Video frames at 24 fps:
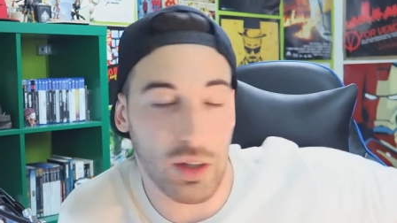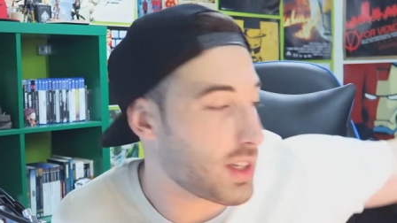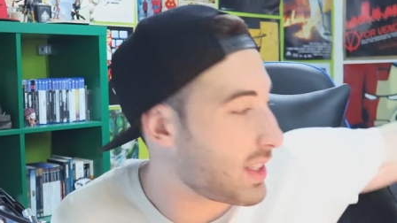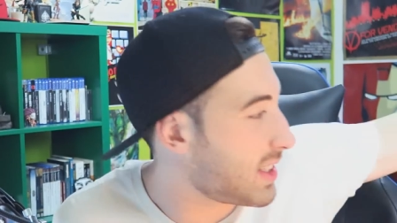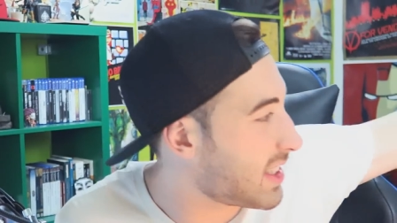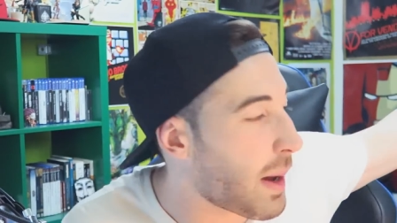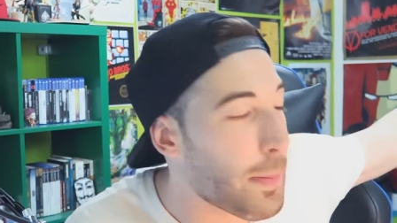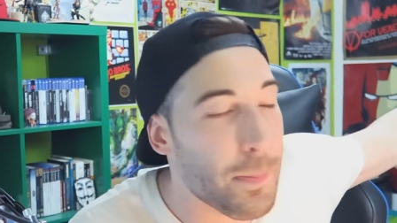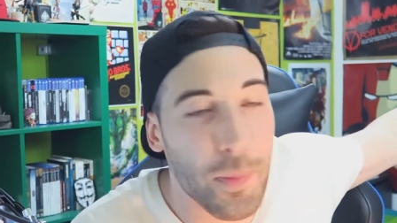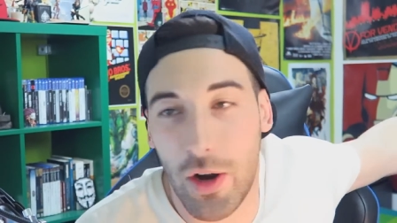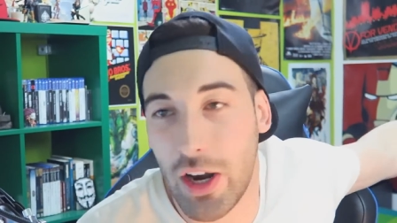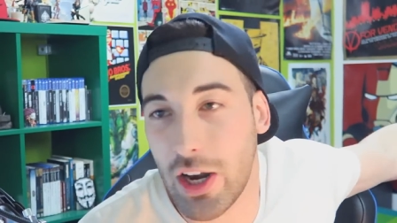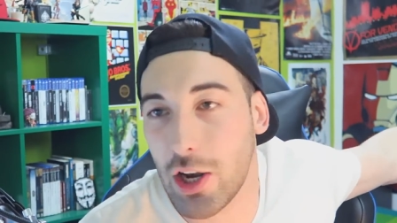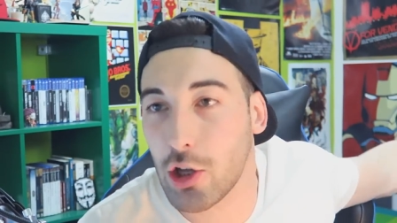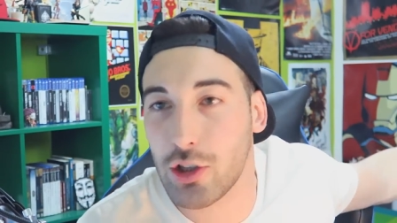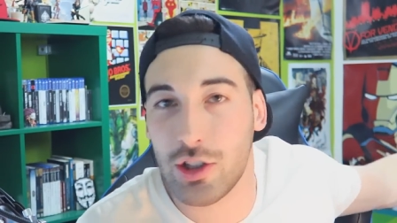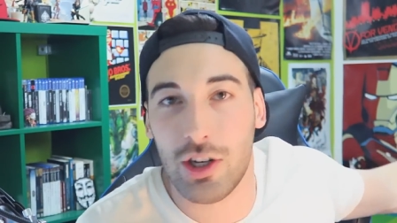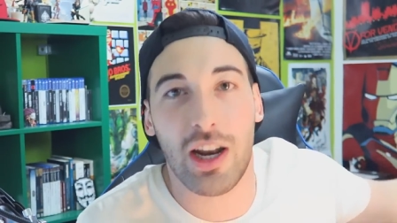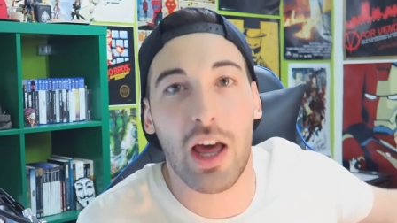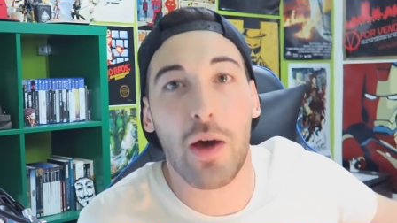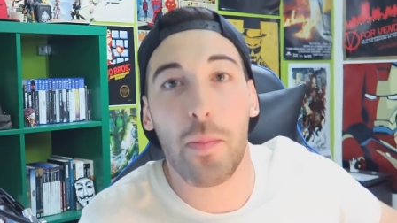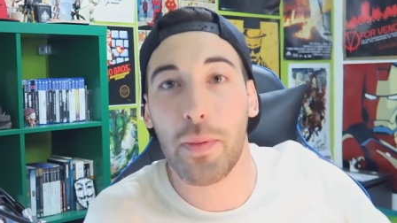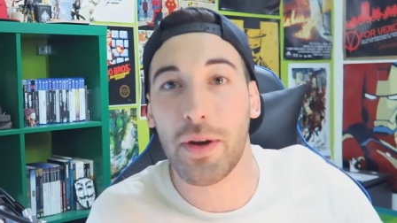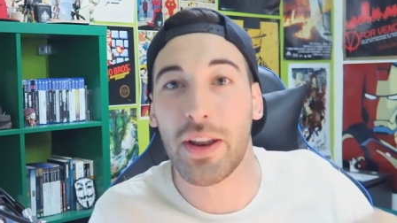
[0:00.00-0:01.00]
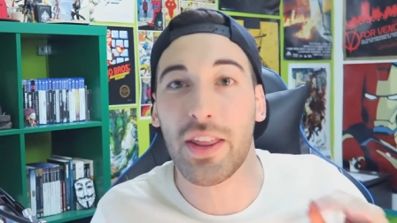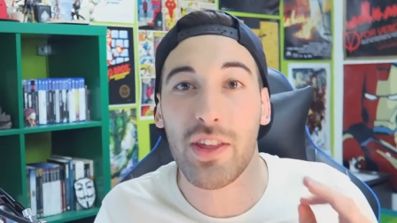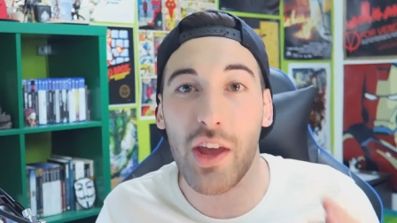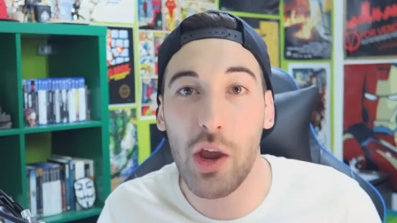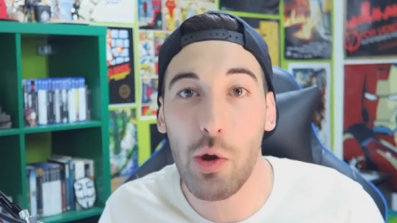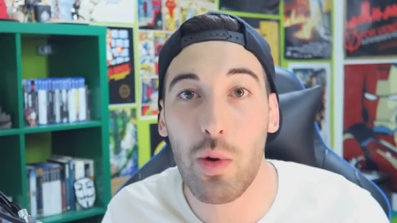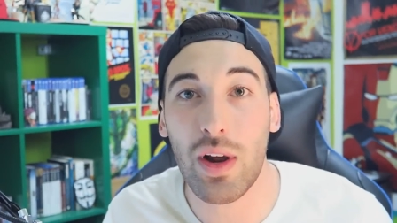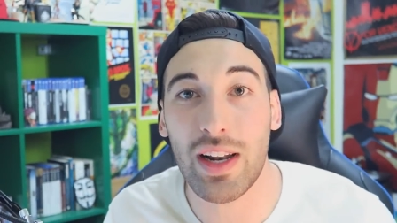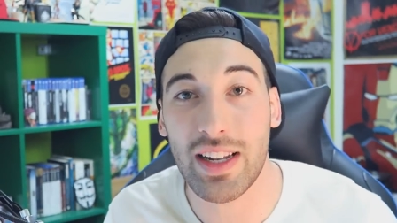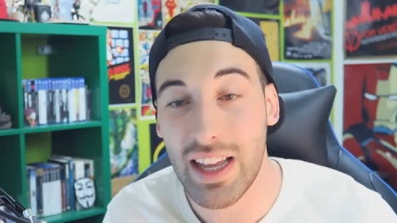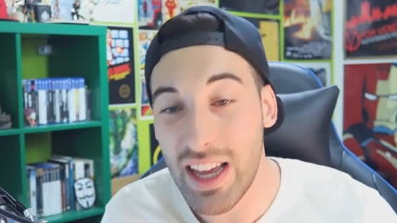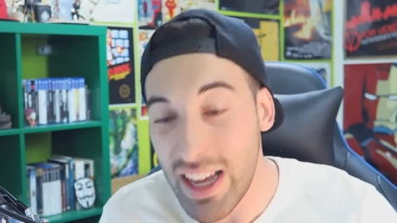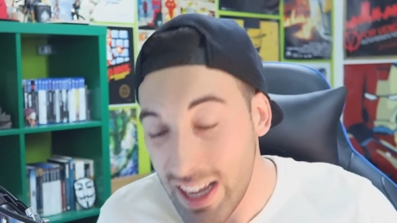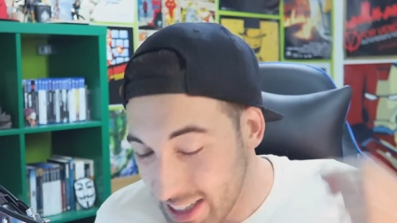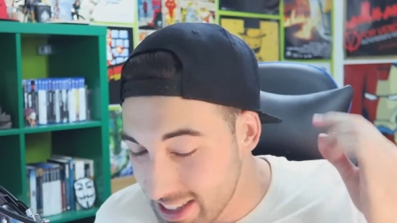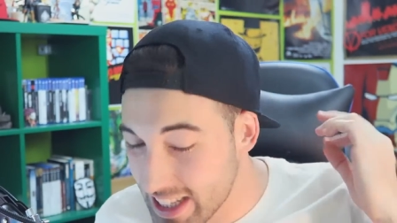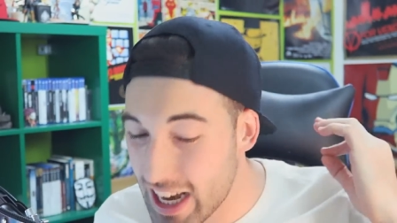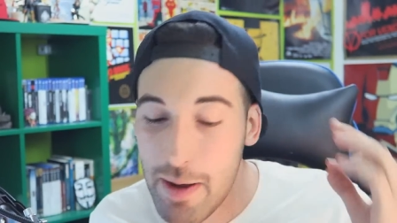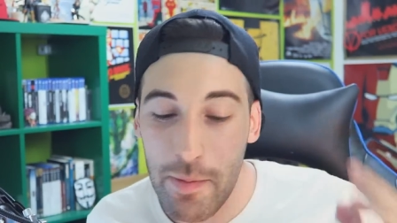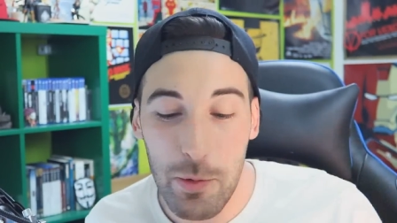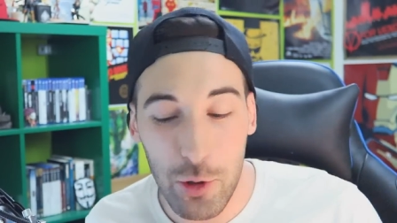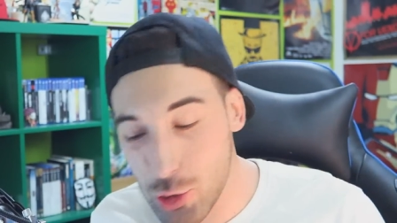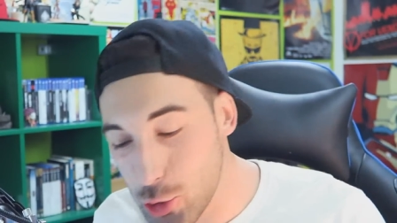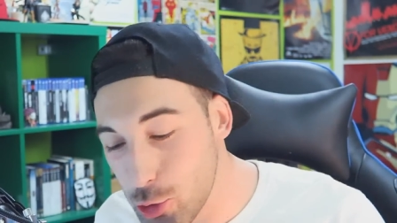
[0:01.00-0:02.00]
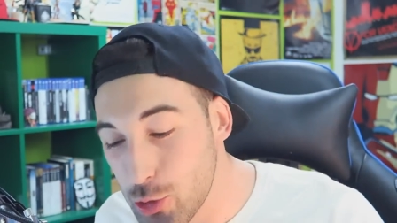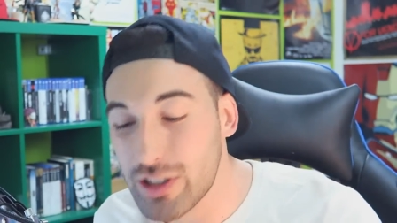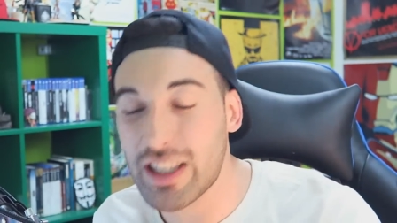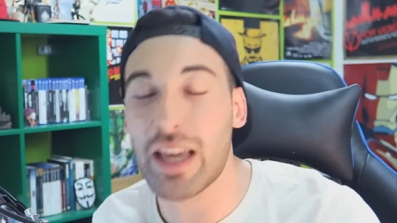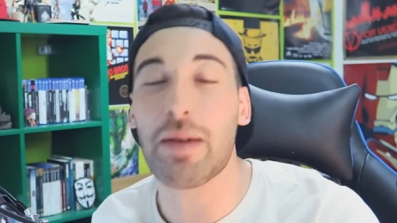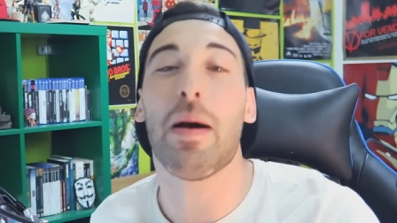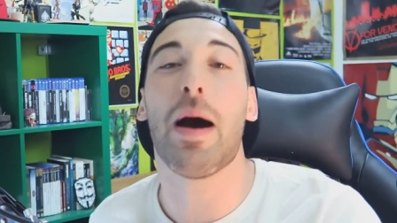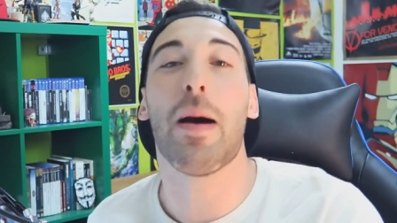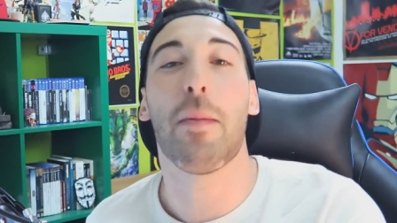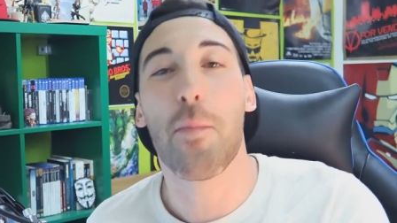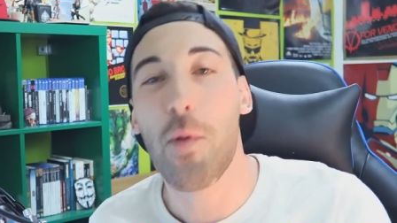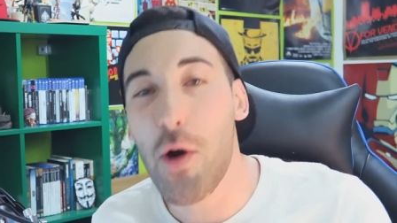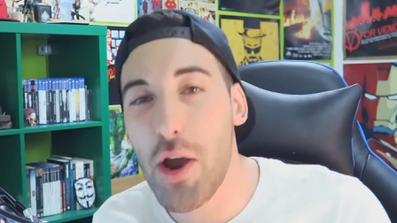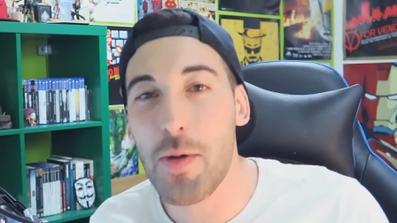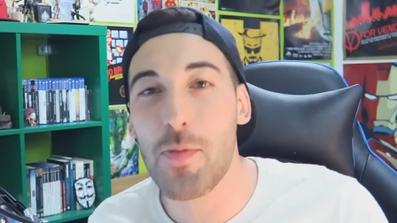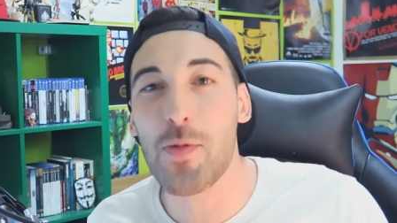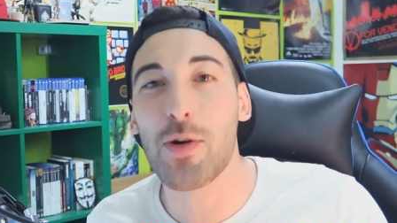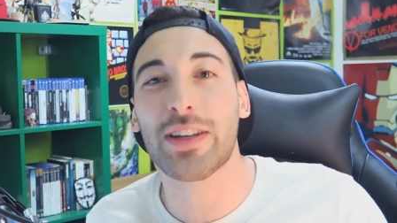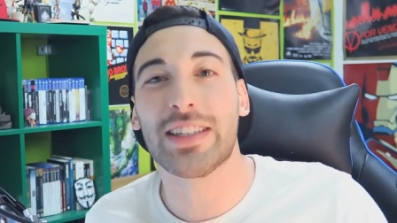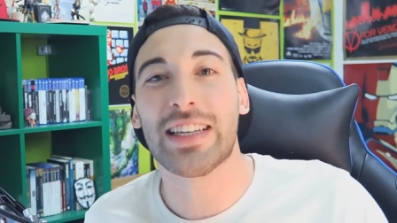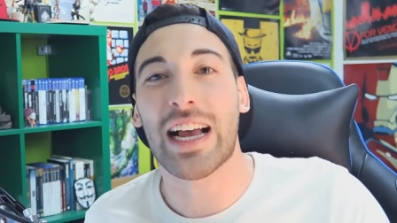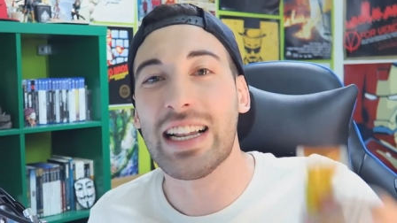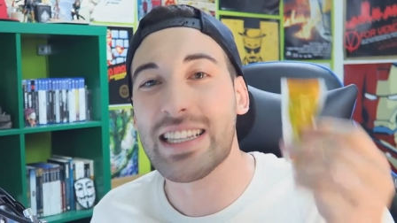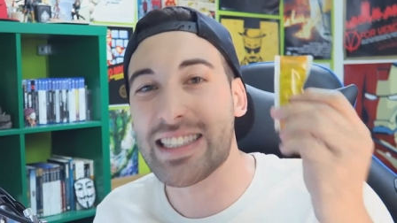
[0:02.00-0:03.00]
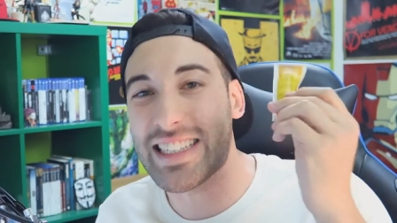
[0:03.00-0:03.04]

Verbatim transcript: está por el otro lado pero da igual Traemos un tema muy muy